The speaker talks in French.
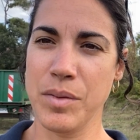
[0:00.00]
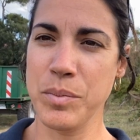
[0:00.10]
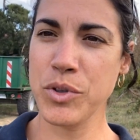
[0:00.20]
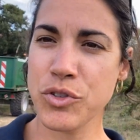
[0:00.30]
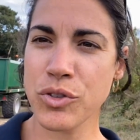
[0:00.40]

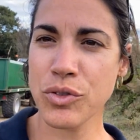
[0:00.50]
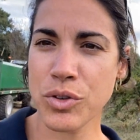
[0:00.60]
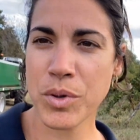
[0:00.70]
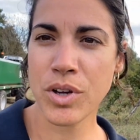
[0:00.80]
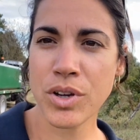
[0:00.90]
Bonjour tout
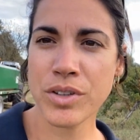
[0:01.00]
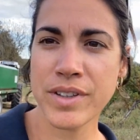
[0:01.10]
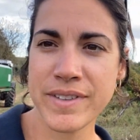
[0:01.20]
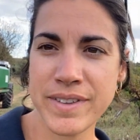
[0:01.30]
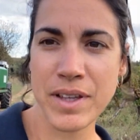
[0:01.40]
le
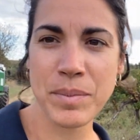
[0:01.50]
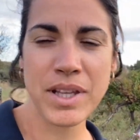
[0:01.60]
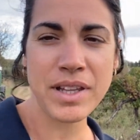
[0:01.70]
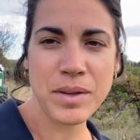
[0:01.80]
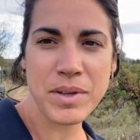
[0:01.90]
monde, c'est
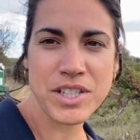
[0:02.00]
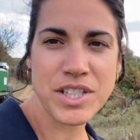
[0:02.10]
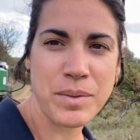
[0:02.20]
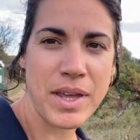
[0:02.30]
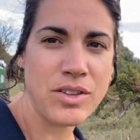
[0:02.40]
Émilie et
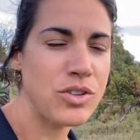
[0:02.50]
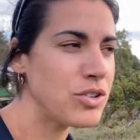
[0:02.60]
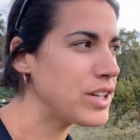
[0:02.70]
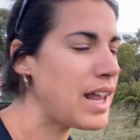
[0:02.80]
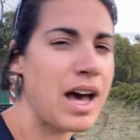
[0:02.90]
Benjamin.
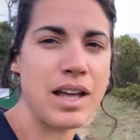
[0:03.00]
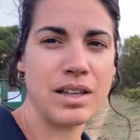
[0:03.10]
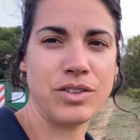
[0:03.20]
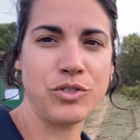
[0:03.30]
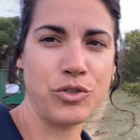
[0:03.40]
Donc là,
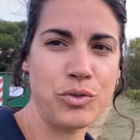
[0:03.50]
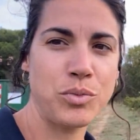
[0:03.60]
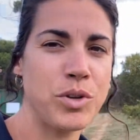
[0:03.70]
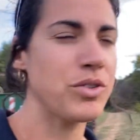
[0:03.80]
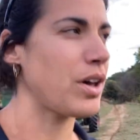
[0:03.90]
je vous
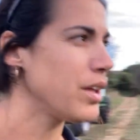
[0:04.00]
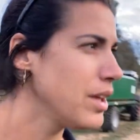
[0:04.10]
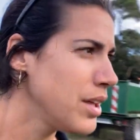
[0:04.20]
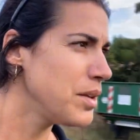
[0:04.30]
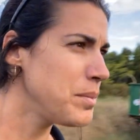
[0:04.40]
montre.
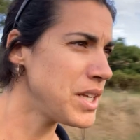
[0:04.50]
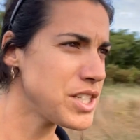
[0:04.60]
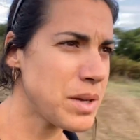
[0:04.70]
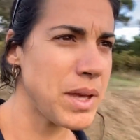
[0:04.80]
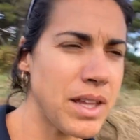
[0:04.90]

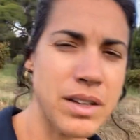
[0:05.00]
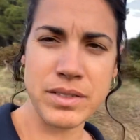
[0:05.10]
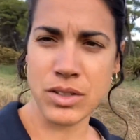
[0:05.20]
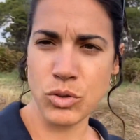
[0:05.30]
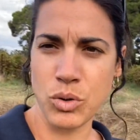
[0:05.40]
Benjamin est en
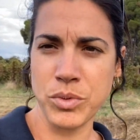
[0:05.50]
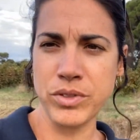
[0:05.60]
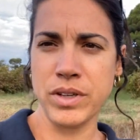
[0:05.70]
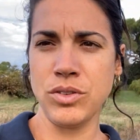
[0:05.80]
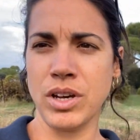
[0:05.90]
train de
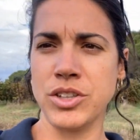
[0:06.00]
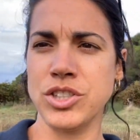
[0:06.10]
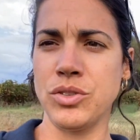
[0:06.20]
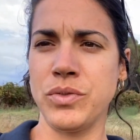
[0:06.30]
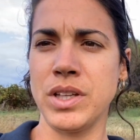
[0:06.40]
remonter une
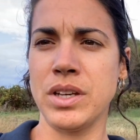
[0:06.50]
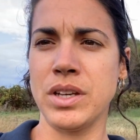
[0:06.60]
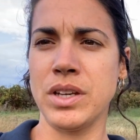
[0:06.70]
rangée de vignes.